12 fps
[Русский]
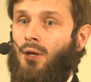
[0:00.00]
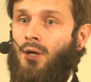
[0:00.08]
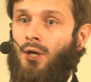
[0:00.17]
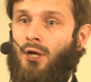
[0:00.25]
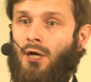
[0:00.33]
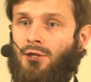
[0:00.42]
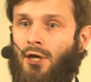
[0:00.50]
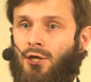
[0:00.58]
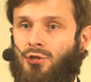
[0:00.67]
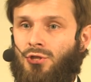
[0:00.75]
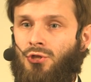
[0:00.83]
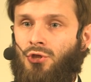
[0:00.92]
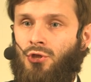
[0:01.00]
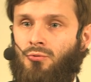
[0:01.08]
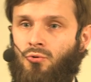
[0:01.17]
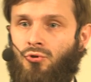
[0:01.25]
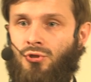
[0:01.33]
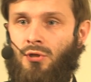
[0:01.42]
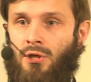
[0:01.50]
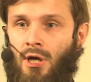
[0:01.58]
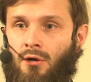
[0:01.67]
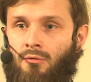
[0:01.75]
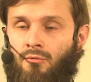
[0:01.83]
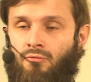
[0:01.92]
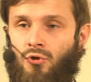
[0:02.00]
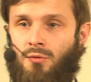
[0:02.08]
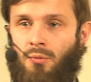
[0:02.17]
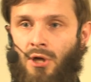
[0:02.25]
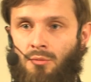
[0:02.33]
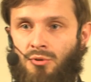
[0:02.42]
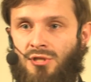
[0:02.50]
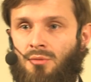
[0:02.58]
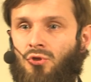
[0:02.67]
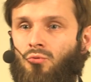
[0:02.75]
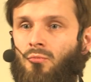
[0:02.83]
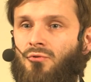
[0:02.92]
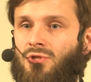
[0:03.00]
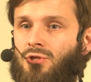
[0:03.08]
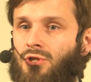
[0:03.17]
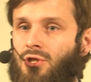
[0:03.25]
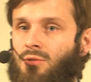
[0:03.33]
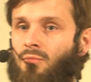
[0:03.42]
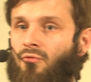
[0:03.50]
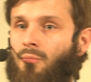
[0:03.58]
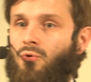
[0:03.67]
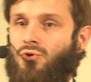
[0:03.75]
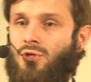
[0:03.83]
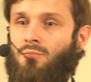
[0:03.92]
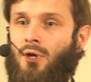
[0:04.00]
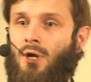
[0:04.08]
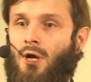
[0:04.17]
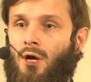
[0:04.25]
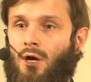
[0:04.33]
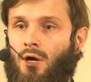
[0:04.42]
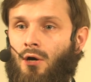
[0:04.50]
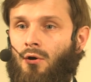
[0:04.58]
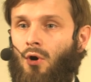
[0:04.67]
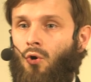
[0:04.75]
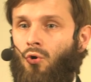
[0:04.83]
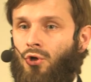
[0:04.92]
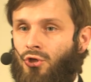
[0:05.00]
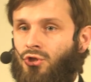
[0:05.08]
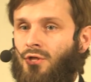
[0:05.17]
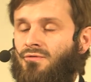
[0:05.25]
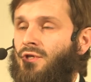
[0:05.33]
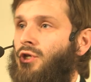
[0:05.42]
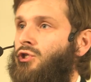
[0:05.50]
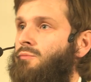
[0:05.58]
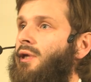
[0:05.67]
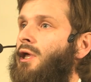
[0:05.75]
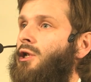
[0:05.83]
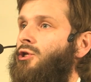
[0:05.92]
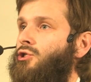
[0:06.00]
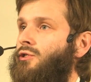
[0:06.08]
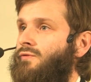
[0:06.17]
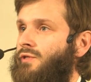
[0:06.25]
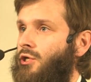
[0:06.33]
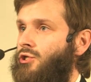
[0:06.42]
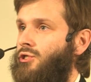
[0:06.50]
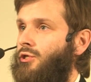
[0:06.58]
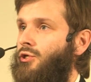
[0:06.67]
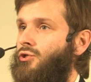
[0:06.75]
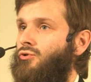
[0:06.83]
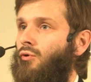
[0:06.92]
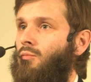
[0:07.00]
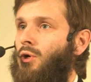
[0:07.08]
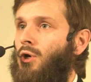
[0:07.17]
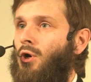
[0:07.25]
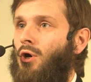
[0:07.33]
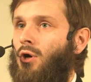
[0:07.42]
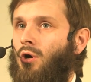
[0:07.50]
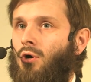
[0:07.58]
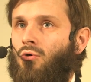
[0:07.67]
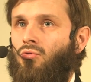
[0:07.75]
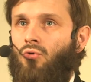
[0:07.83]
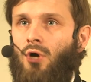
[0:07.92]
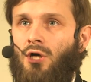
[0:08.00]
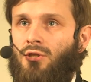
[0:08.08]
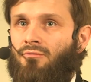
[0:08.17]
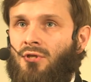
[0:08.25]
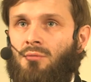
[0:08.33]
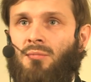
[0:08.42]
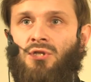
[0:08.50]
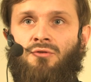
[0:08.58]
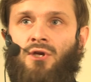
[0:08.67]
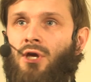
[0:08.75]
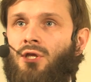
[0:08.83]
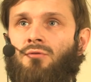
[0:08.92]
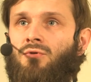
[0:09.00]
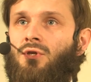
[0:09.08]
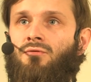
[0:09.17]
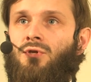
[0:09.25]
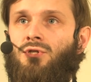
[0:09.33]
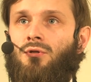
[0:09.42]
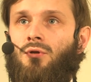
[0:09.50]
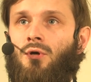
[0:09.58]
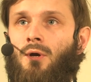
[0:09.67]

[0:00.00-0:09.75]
И когда я это слышал, то есть я вроде бы как бы сам задумывался над этими вопросами э, о личной встрече, моей личной встрече со Христом, э, но как-то в этом отрывке я этого не видел.